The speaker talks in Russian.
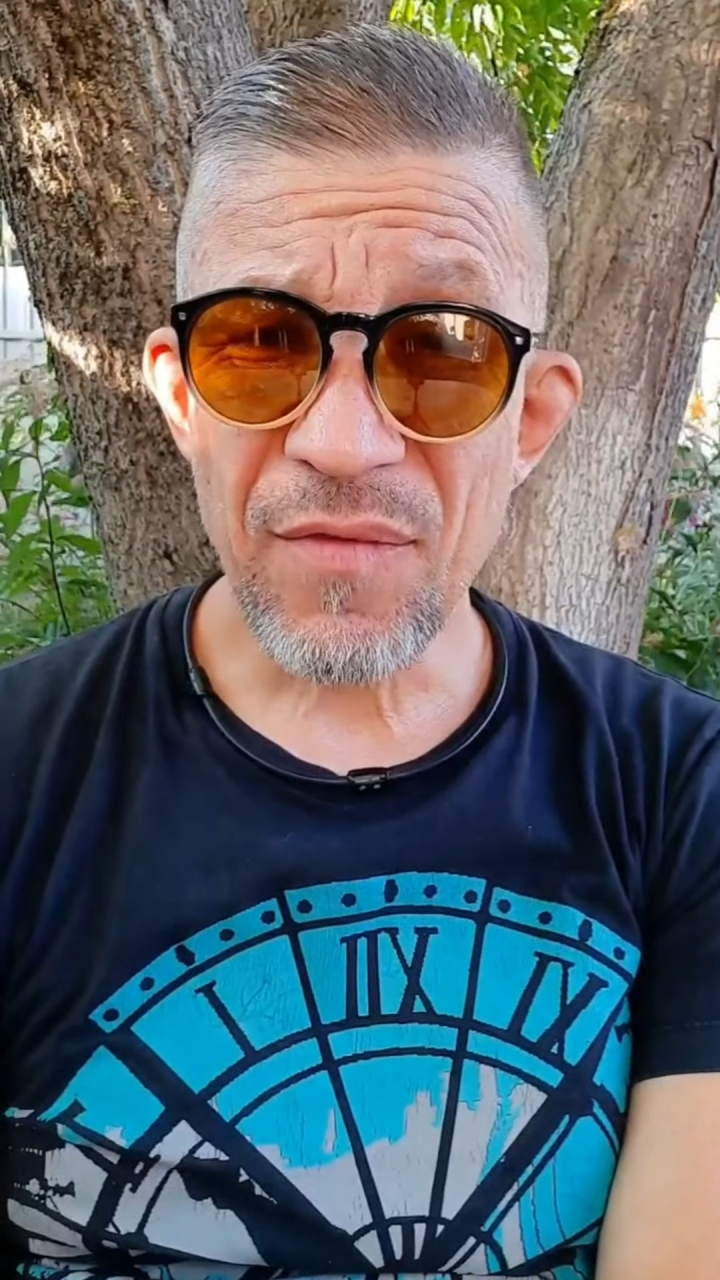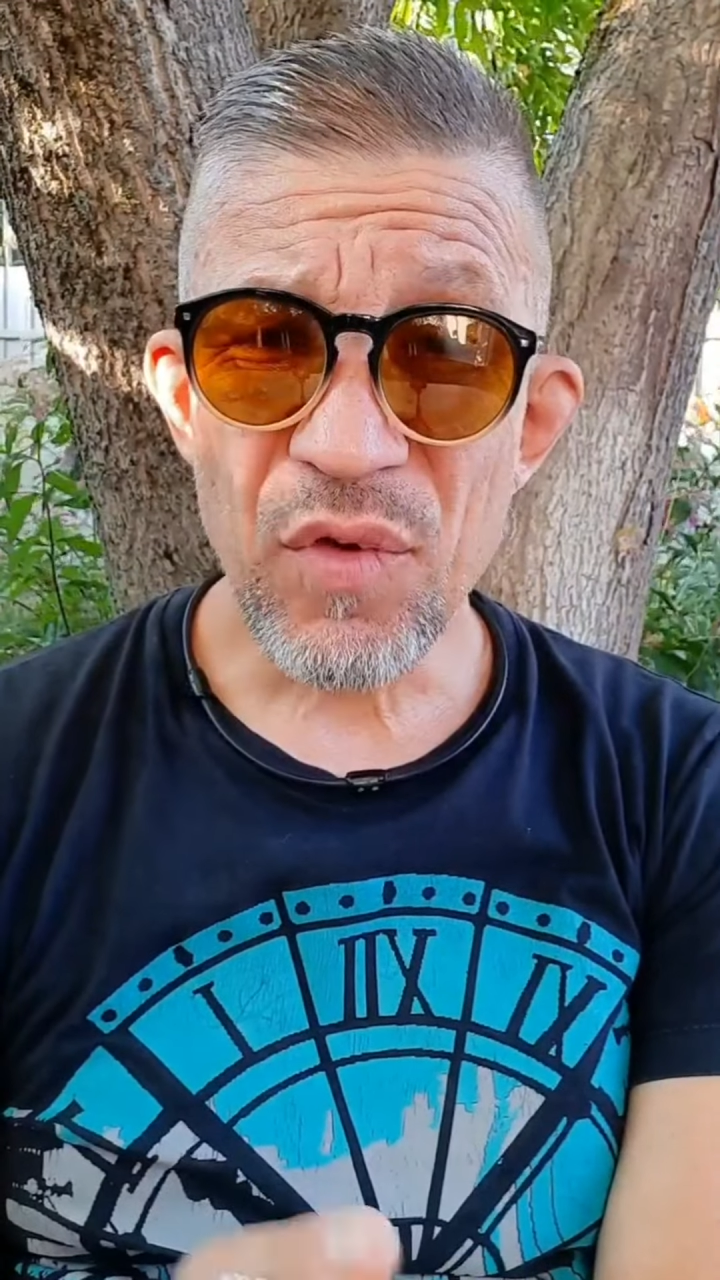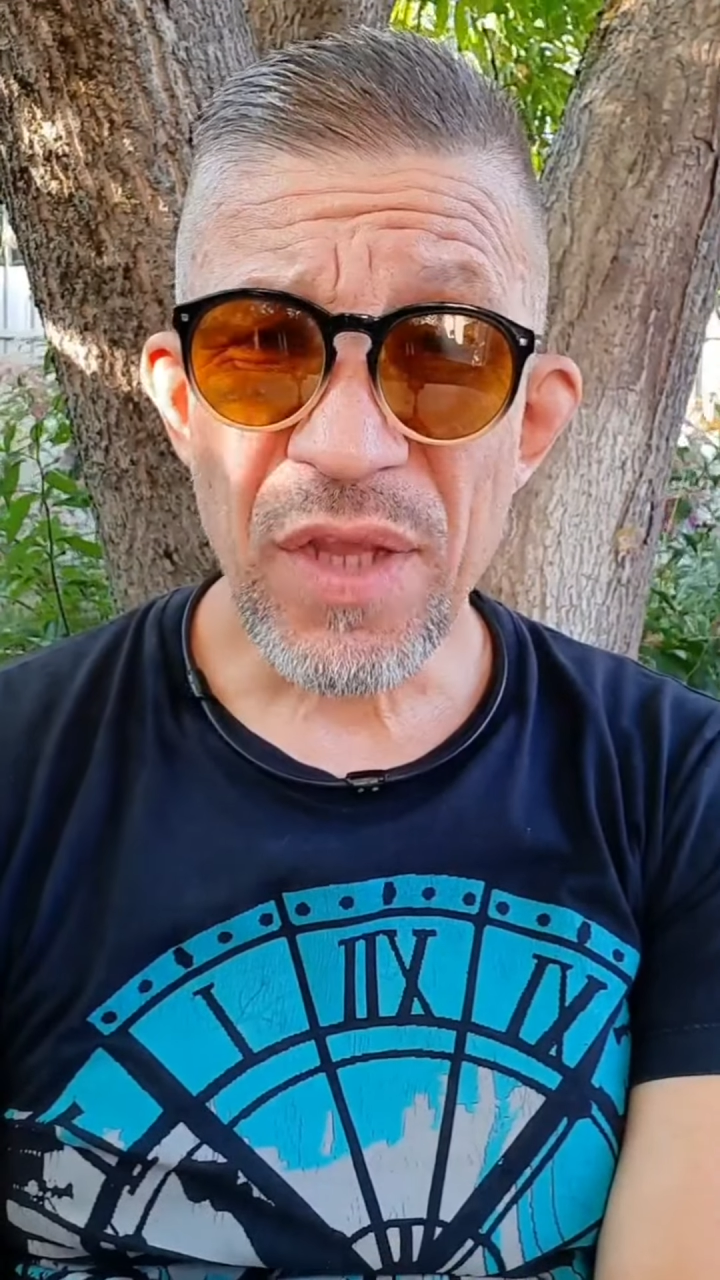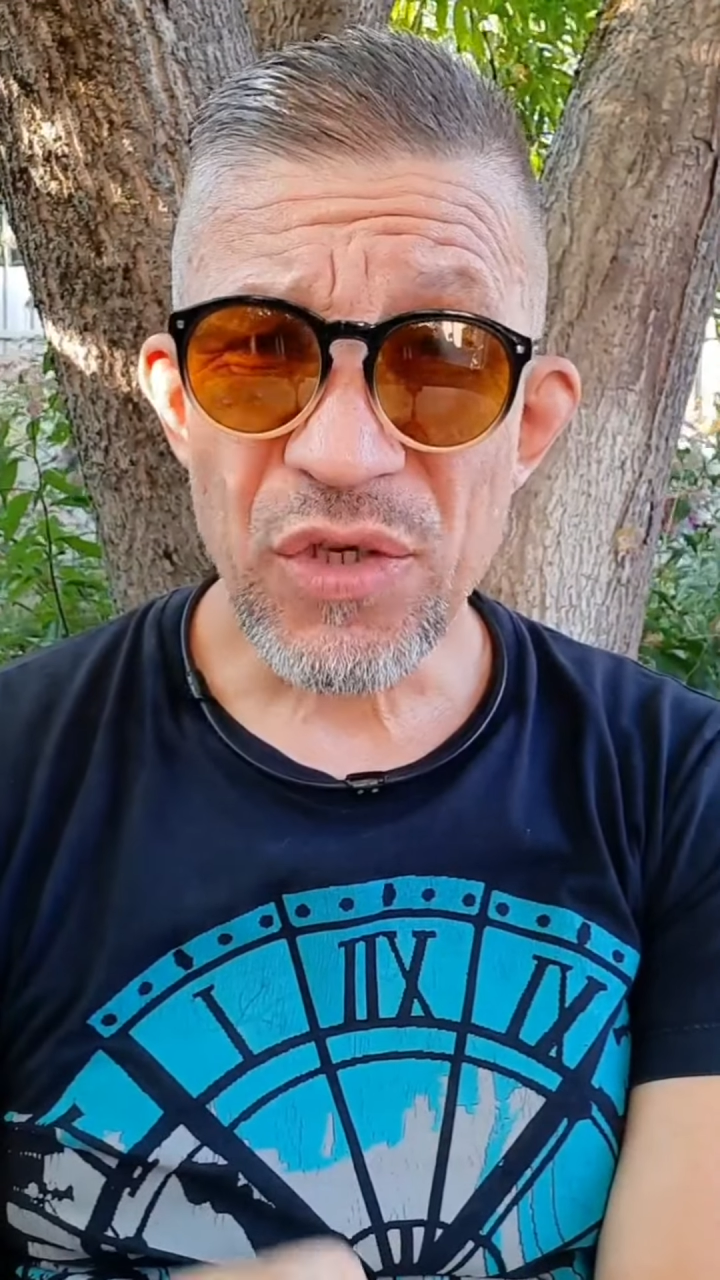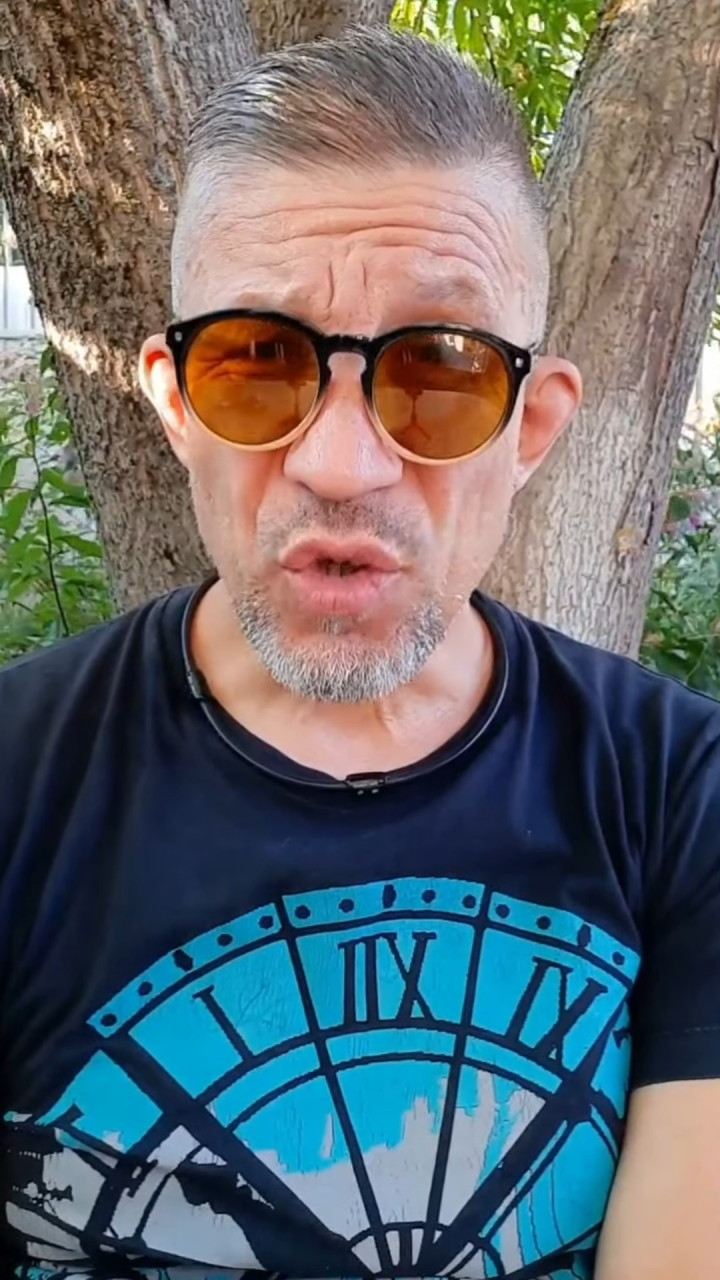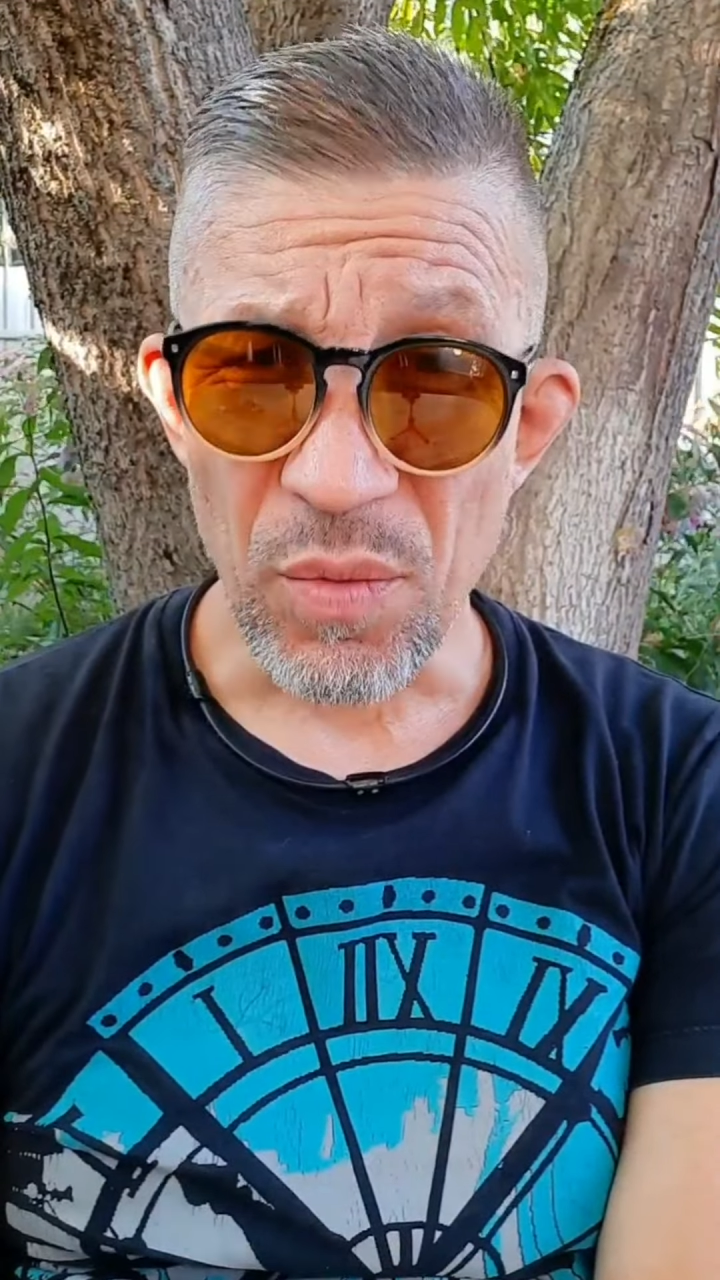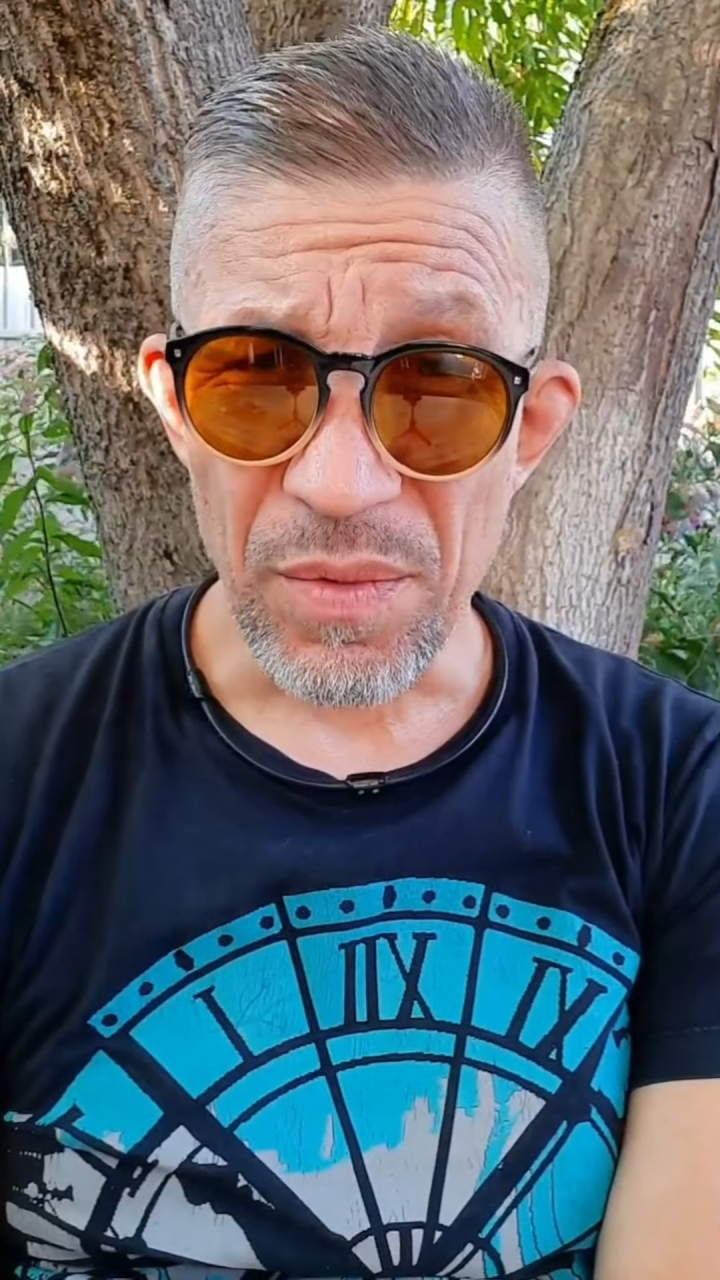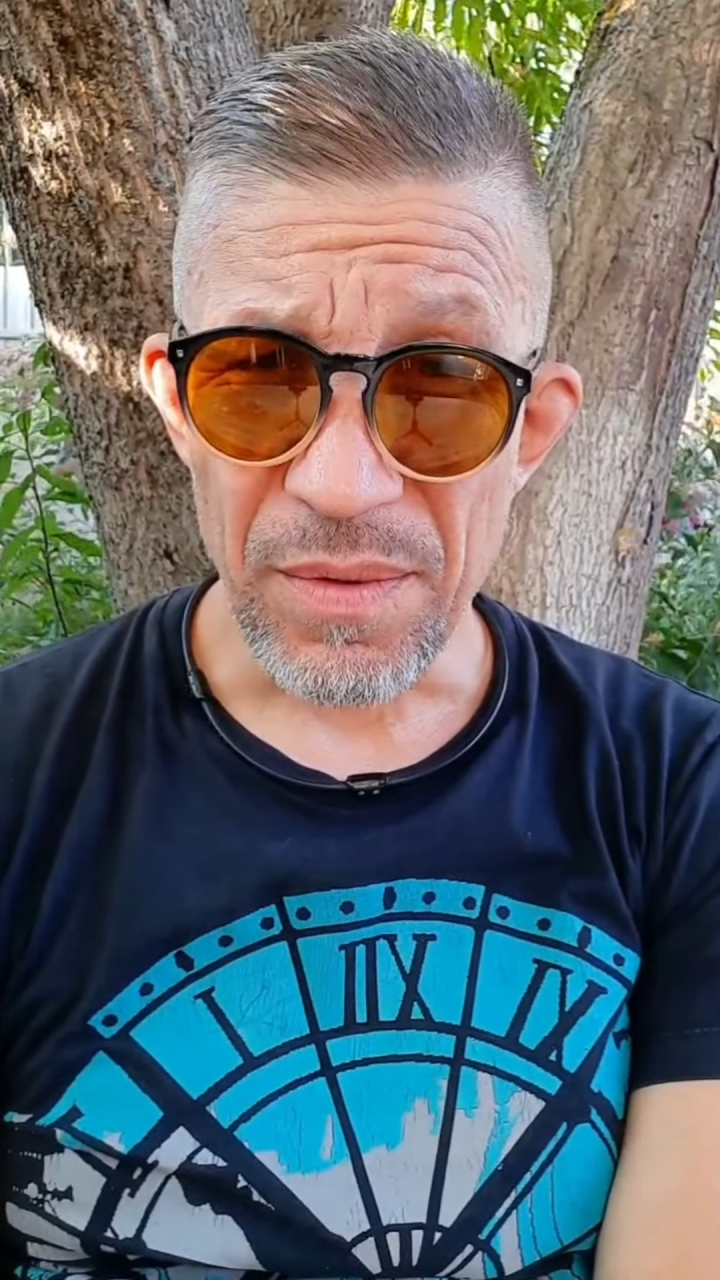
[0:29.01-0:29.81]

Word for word: вот о чем.